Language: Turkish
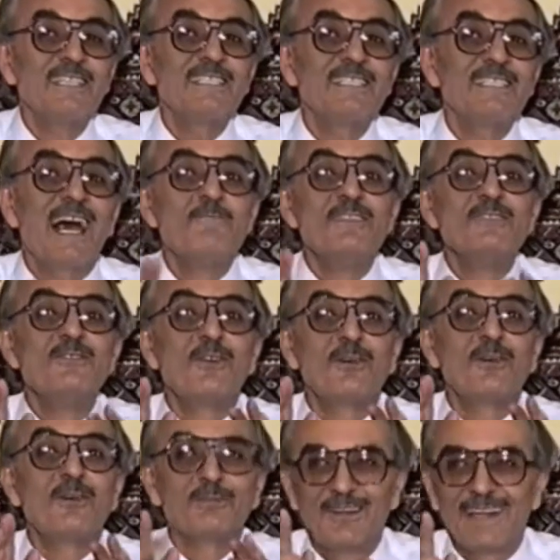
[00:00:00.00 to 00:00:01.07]
Hiç amin yok
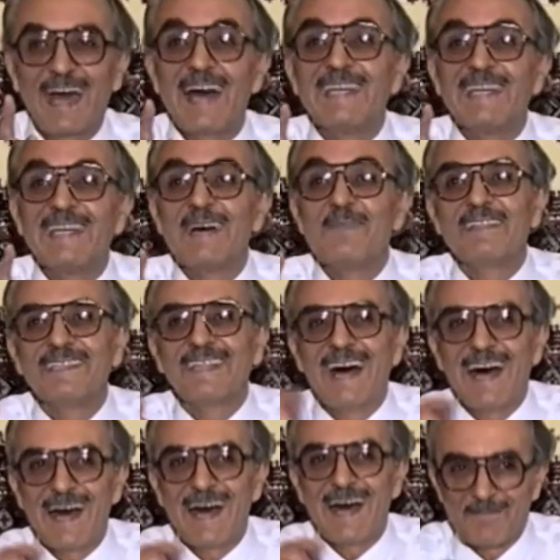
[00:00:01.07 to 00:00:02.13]
bu sefer.
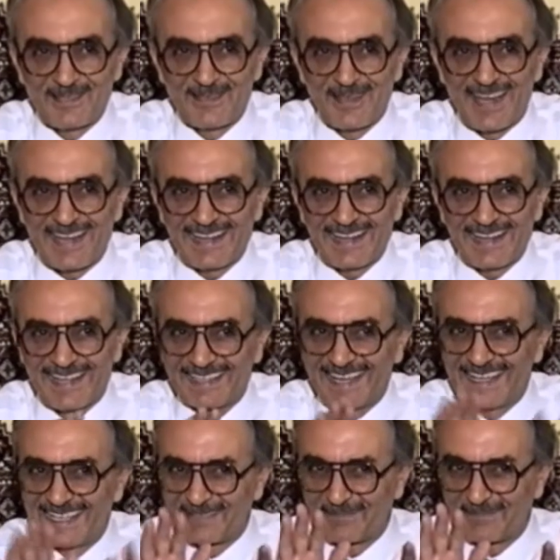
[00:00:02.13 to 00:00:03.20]
Anlamadığına amin diyor,
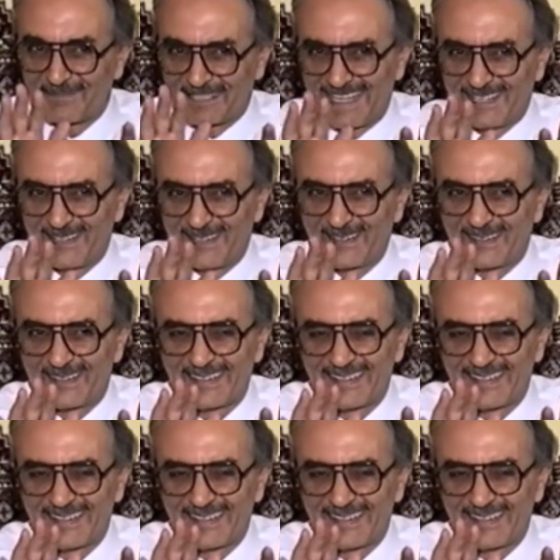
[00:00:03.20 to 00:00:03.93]
anladığına hiçbir şey yok.